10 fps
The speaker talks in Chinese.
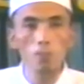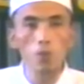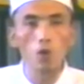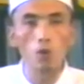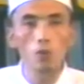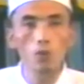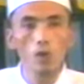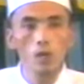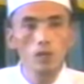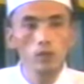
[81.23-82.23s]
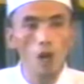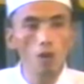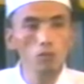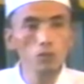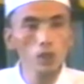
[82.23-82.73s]
不。
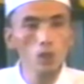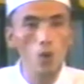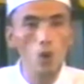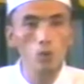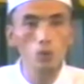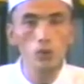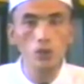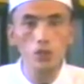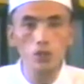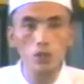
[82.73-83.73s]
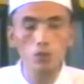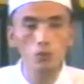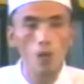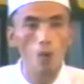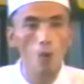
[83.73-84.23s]
当帝国主义以自由
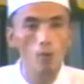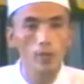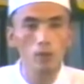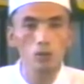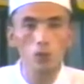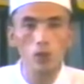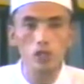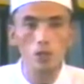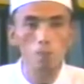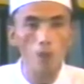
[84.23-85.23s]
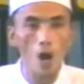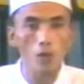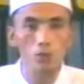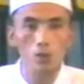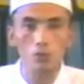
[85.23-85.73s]
的谎言推行
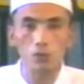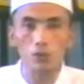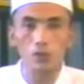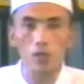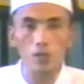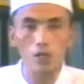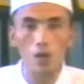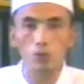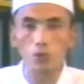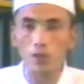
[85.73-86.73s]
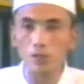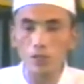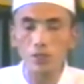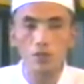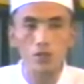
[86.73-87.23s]
霸权主义和强权
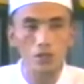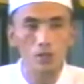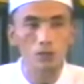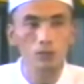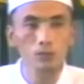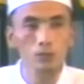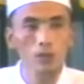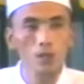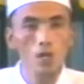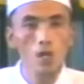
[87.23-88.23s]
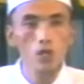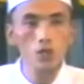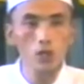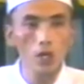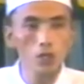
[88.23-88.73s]
政治时，
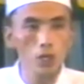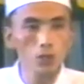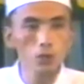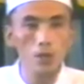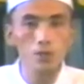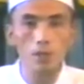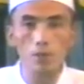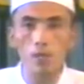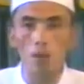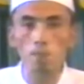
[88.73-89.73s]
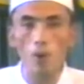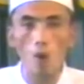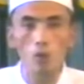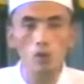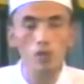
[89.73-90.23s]
世界人权宣言
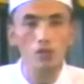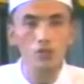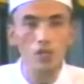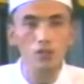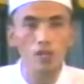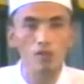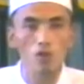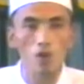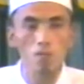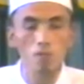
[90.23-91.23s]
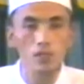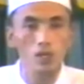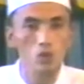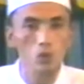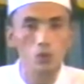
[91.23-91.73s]
保障了现代文明
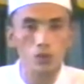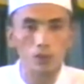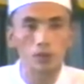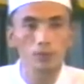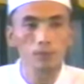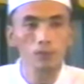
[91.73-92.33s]
的准则。